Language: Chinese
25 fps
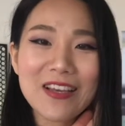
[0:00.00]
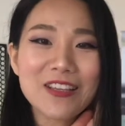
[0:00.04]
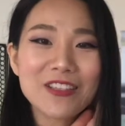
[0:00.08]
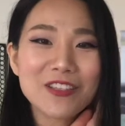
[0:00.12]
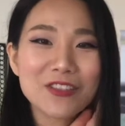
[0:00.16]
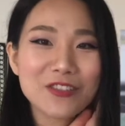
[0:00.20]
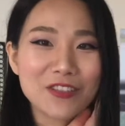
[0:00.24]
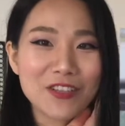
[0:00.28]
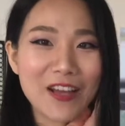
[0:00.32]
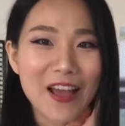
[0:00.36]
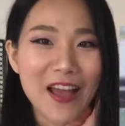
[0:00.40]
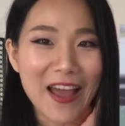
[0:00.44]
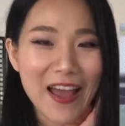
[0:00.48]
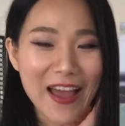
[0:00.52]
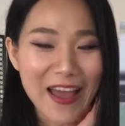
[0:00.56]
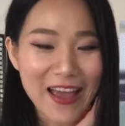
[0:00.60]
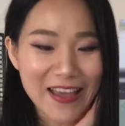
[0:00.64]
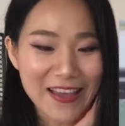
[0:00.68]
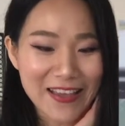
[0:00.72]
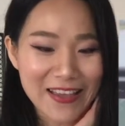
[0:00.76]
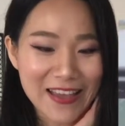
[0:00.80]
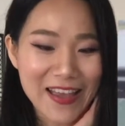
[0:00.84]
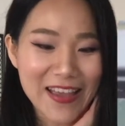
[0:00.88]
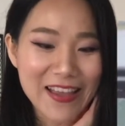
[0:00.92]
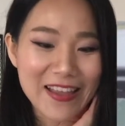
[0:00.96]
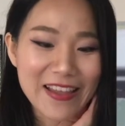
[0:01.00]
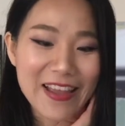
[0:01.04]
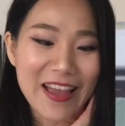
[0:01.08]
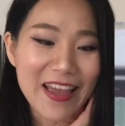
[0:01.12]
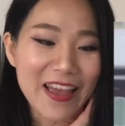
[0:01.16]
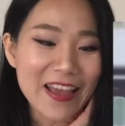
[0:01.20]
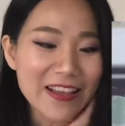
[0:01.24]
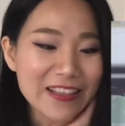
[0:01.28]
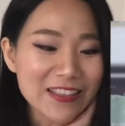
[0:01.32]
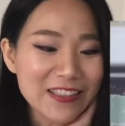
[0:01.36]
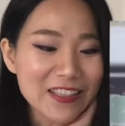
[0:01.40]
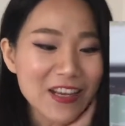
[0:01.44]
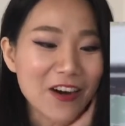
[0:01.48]
就是海盐
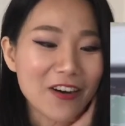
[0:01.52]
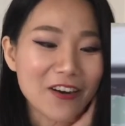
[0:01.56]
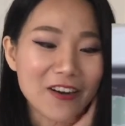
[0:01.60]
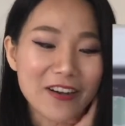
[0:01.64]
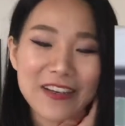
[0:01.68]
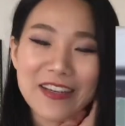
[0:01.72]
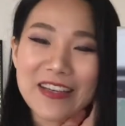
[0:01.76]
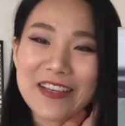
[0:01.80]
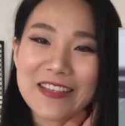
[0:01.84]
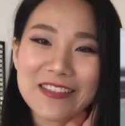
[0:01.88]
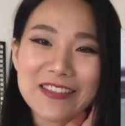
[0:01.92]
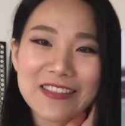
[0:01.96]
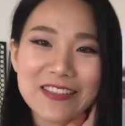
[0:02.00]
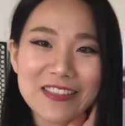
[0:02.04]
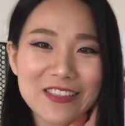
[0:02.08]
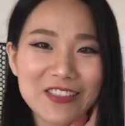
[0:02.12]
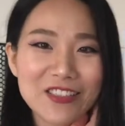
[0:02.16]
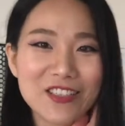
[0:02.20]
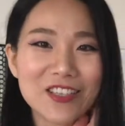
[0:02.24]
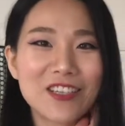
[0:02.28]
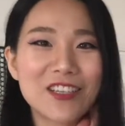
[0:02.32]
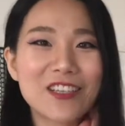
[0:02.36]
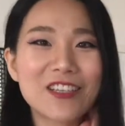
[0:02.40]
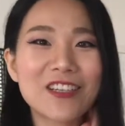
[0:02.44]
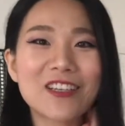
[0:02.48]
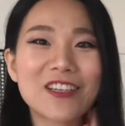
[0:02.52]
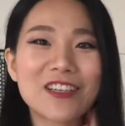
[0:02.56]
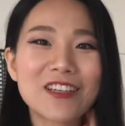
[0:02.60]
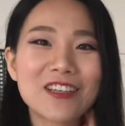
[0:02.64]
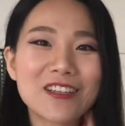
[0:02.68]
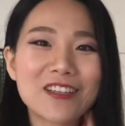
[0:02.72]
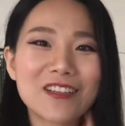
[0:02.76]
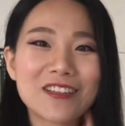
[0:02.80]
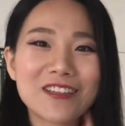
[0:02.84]
黑巧克力杏仁儿，